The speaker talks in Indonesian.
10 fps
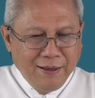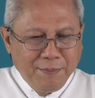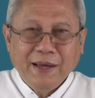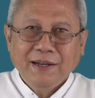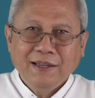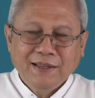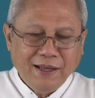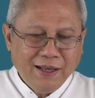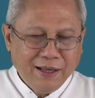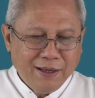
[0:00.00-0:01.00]
Mari
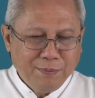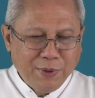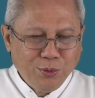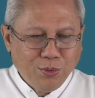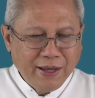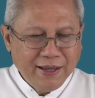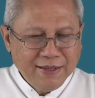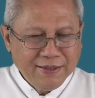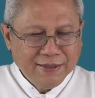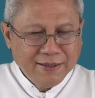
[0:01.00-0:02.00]
kita
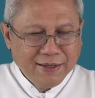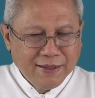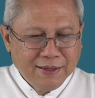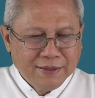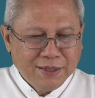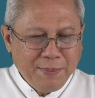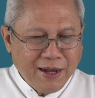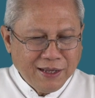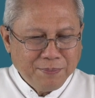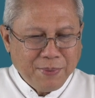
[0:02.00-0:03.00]
menuai
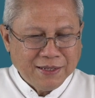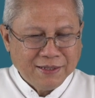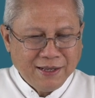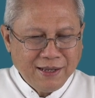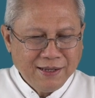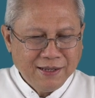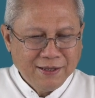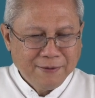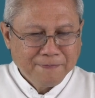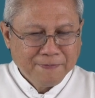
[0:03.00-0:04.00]
semangat Paskah,
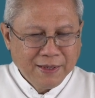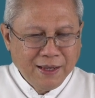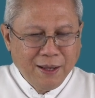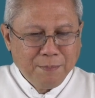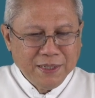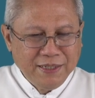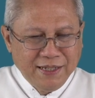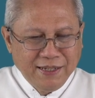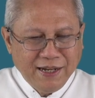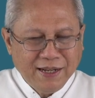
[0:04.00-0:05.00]

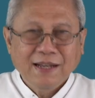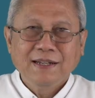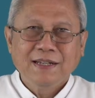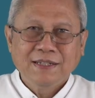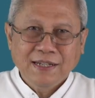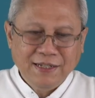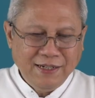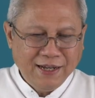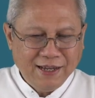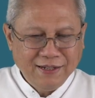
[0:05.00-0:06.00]
menyingkirkan
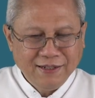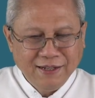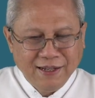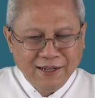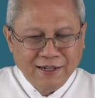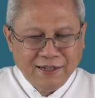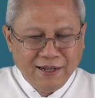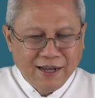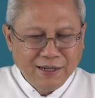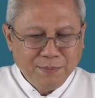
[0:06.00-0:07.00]
kesedihan
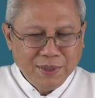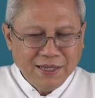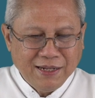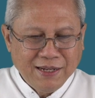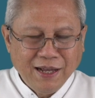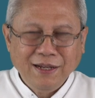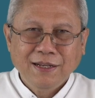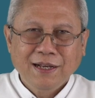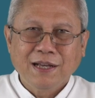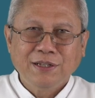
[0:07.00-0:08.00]
dengan
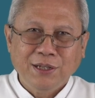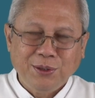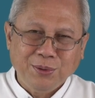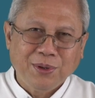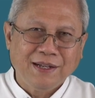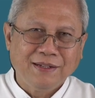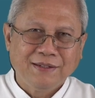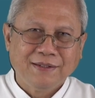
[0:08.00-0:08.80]
menyadari kasih Tuhan.